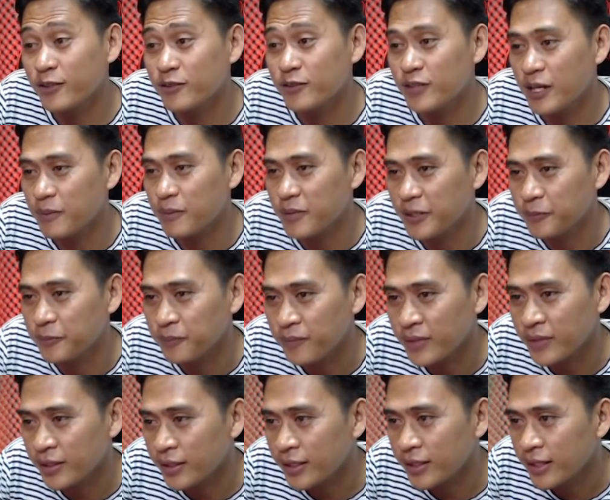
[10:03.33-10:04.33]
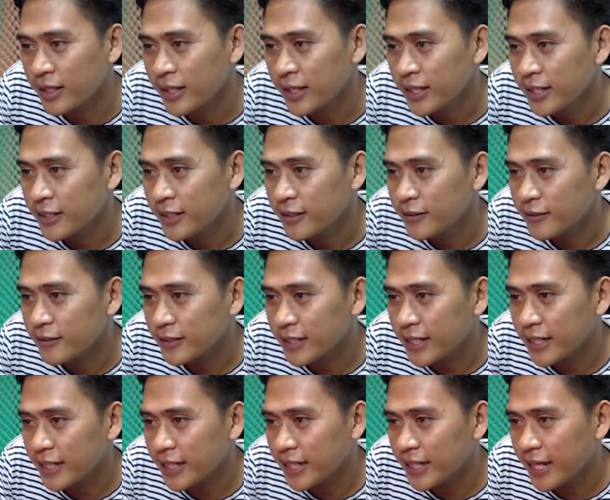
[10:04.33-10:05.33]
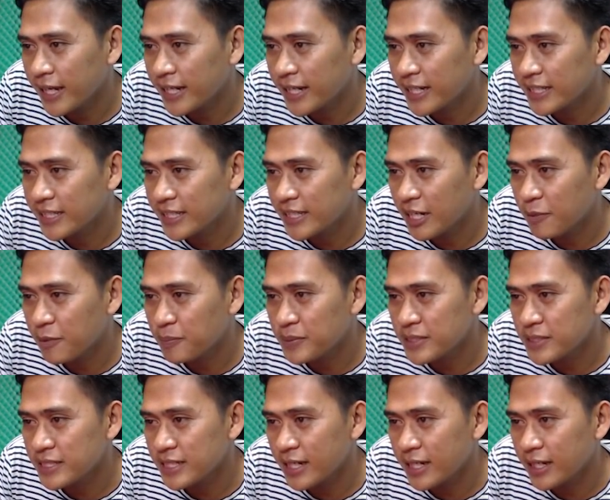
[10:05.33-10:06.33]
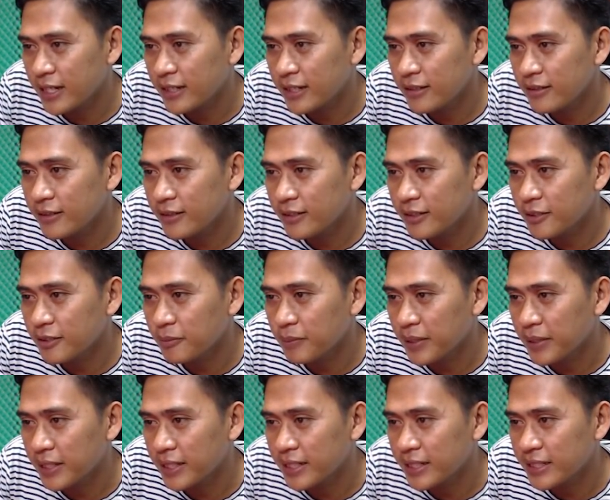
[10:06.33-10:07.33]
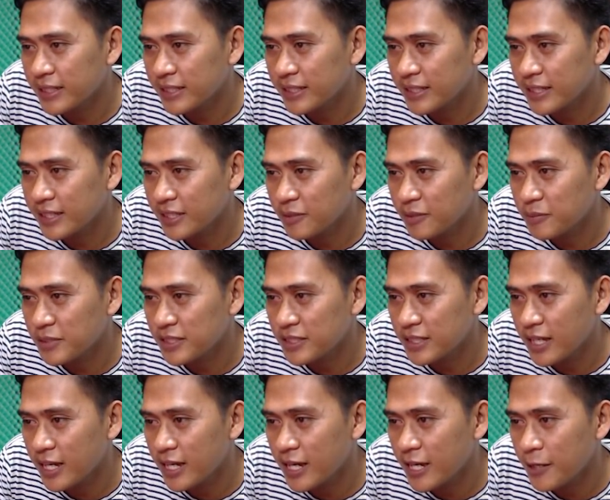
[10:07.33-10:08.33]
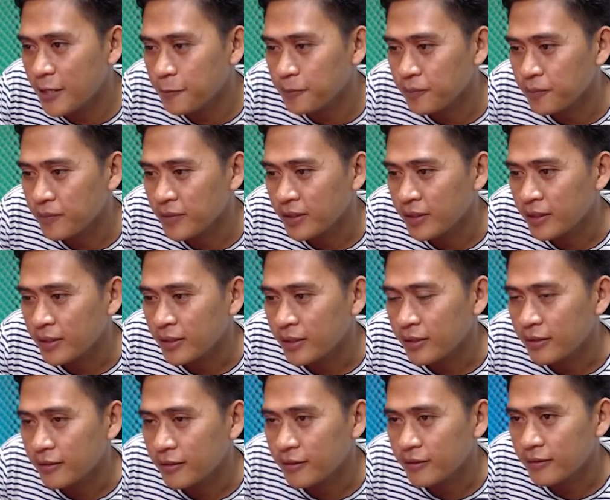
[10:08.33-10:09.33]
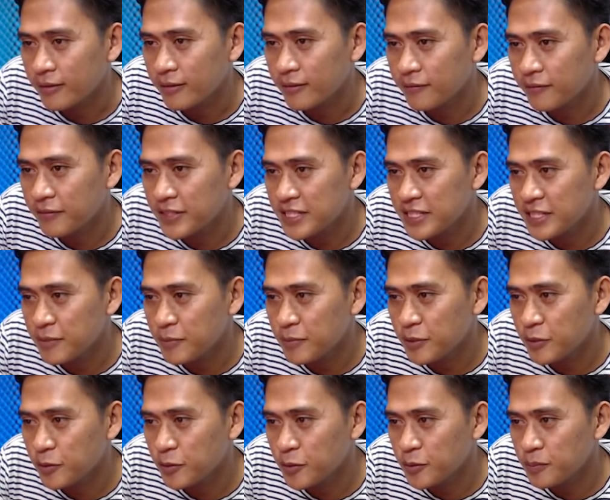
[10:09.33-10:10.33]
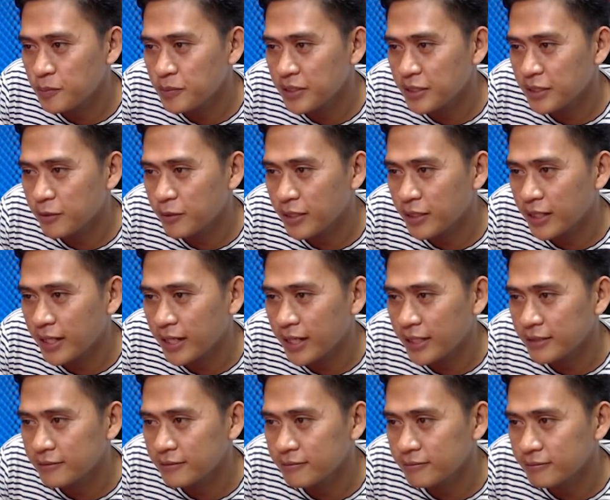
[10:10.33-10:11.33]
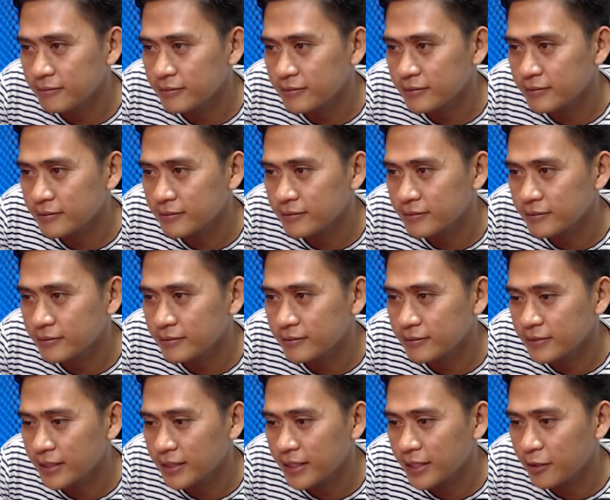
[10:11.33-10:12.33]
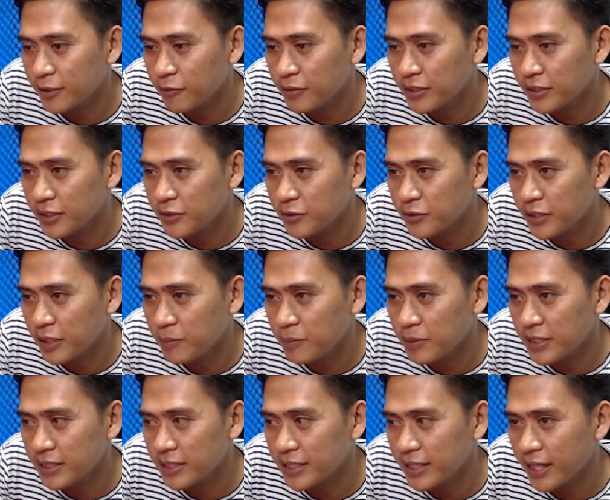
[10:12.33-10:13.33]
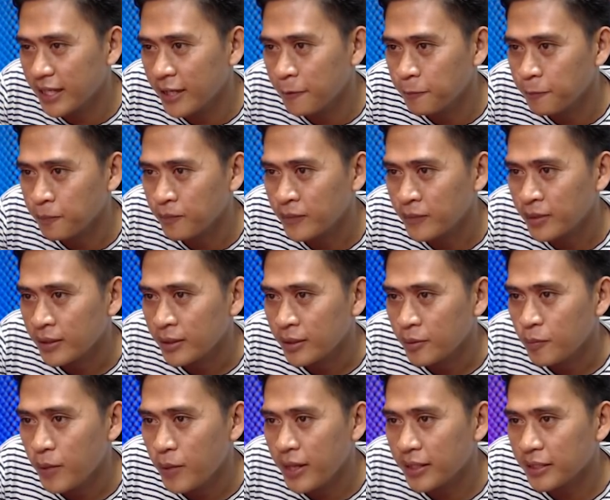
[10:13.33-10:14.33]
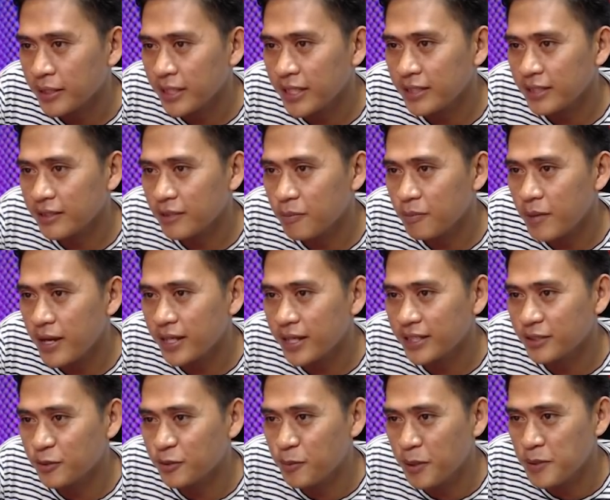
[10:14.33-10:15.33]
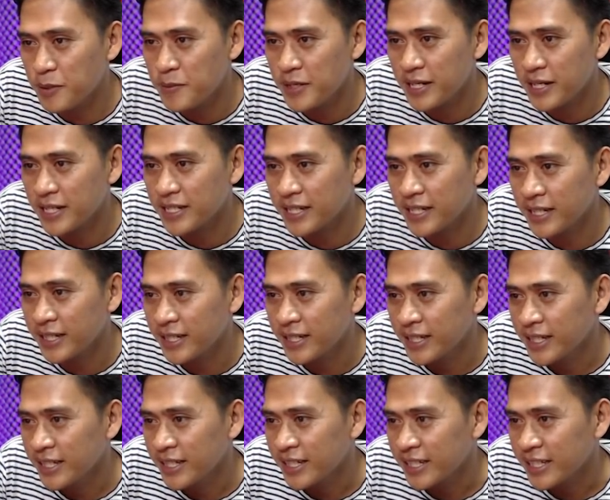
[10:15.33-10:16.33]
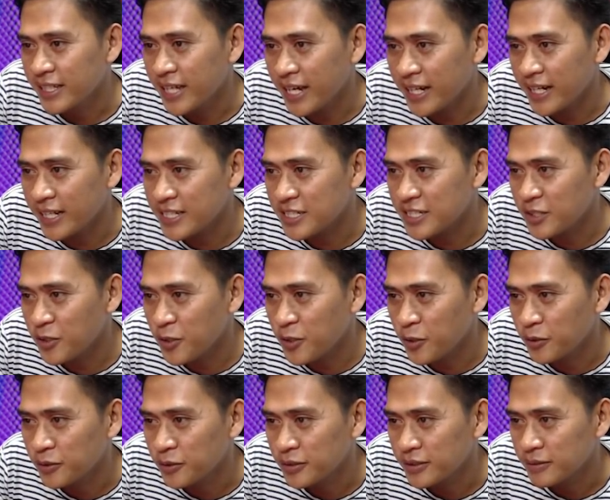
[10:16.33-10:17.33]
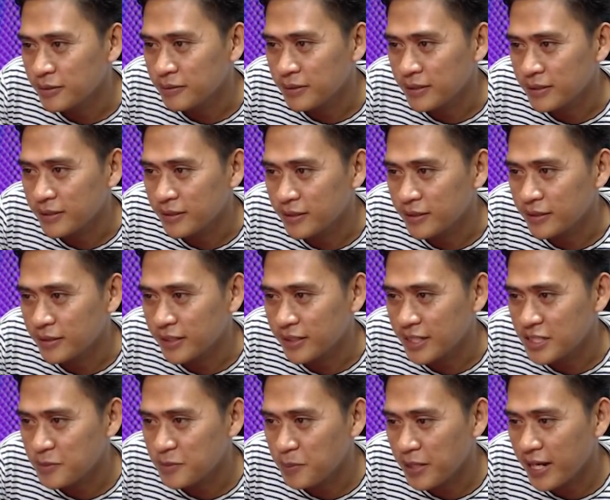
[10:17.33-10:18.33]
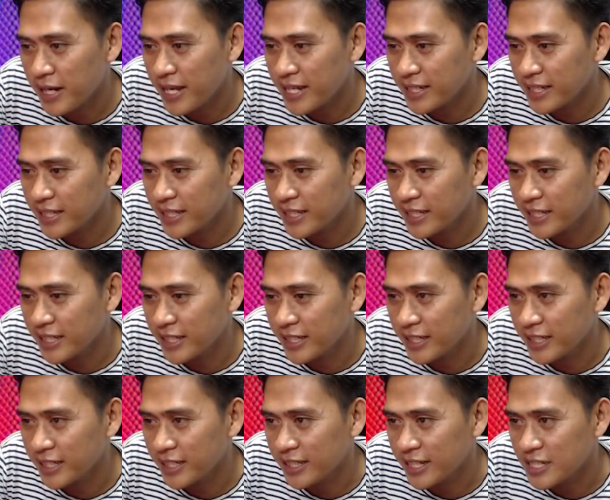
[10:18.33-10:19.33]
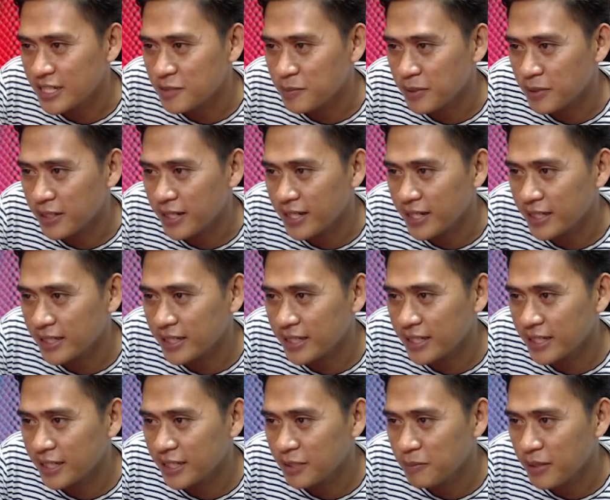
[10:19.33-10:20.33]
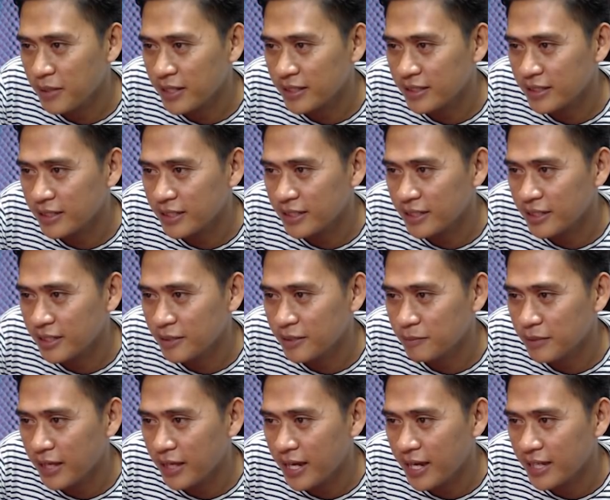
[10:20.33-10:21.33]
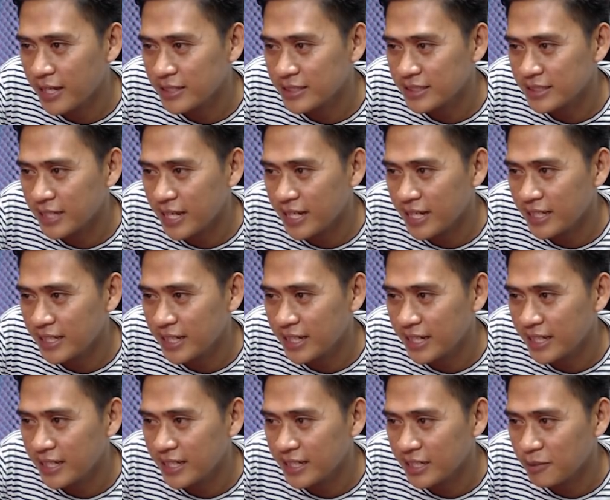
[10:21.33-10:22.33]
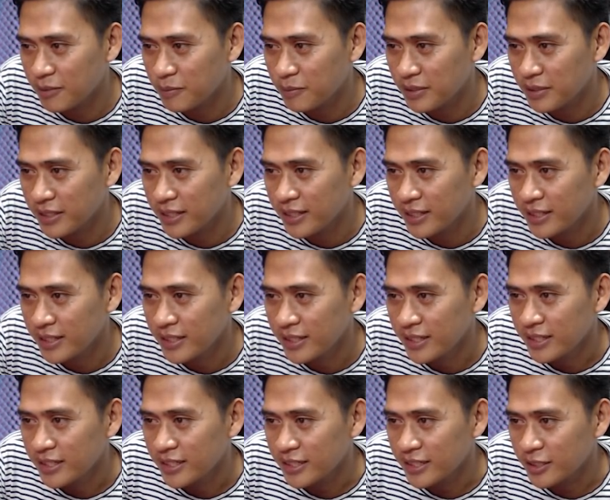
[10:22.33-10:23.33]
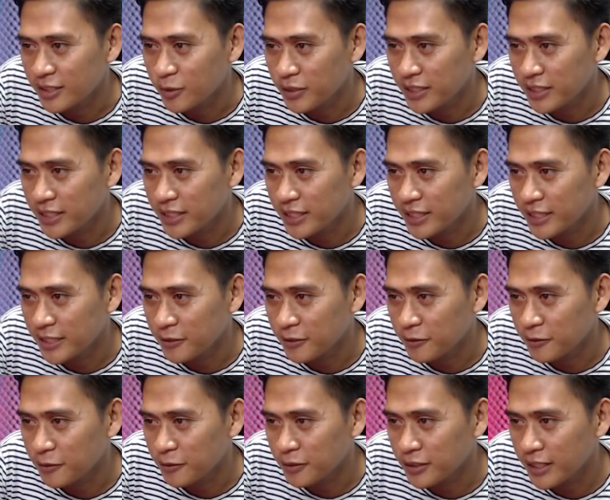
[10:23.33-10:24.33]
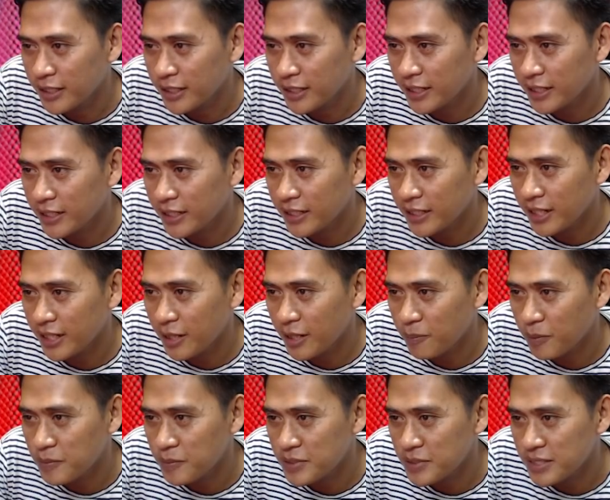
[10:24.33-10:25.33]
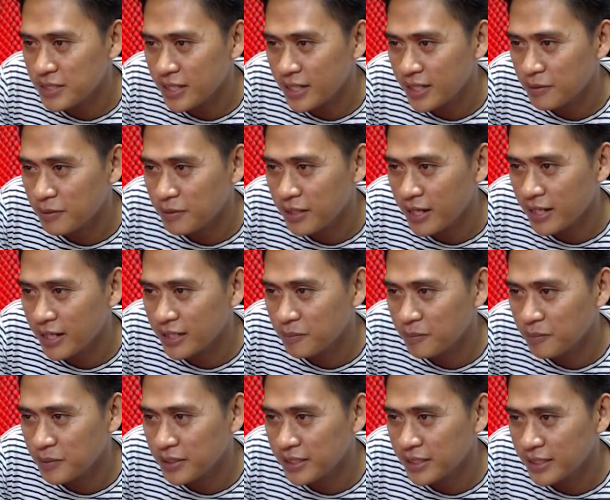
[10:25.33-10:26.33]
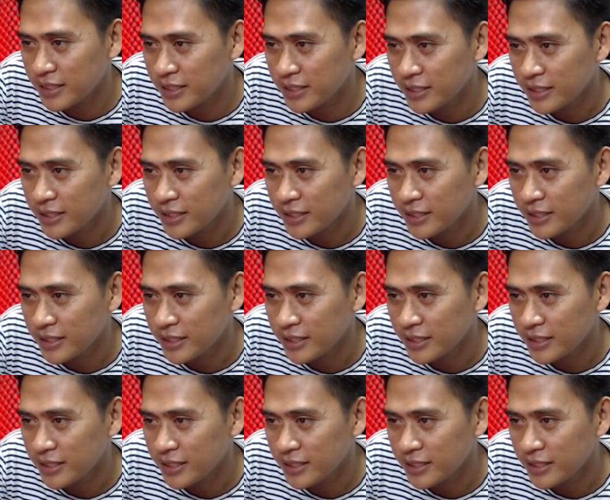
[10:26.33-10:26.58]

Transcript: itu udah aman oke okay, eagle-nya dapet cakep eagle-nya ternyata bisa uh, freeze-nya belum dikeluarkan hmm, oke okay, queen-nya sudah ability ya barking terbang itu barbaranya ya let's go uh, red spell lagi red spell lagi mantap tahan sekali ya yang namanya uh, queen ini oke okay, apa bisa menghadapi